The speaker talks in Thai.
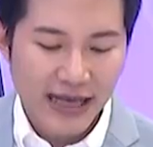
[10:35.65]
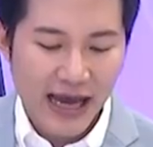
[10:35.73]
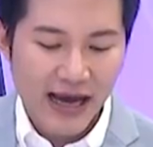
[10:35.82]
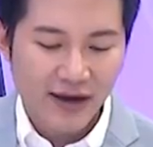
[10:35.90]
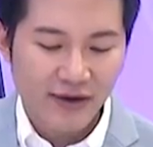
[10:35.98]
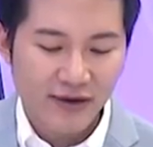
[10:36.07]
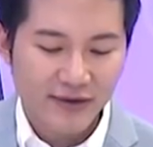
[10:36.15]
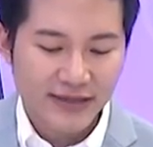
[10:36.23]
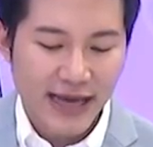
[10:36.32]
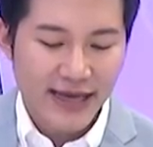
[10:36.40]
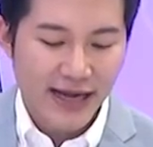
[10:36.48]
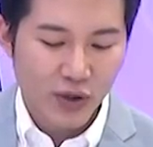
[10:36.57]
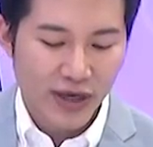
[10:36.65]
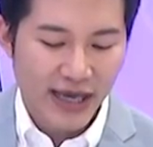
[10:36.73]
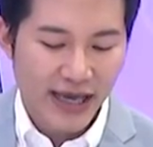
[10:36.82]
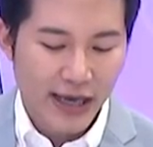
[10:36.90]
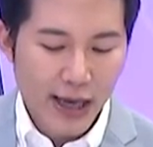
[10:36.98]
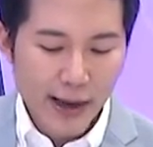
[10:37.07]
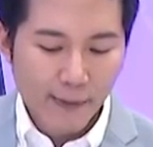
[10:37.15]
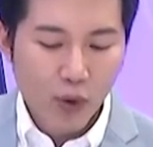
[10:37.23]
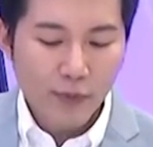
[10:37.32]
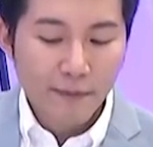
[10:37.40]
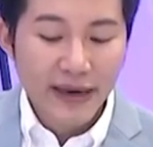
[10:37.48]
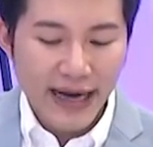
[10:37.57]
ทางทายานยนต์เอง
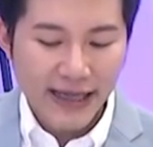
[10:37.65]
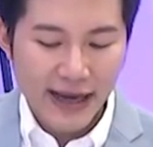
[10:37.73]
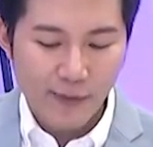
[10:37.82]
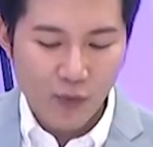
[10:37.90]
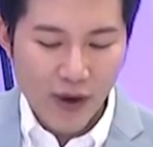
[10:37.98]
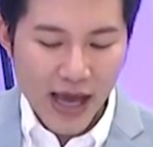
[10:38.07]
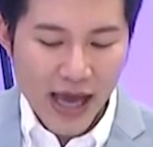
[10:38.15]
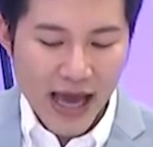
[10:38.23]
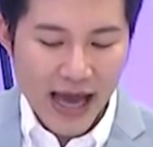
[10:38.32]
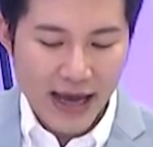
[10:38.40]
พูดเหมือนกับว่า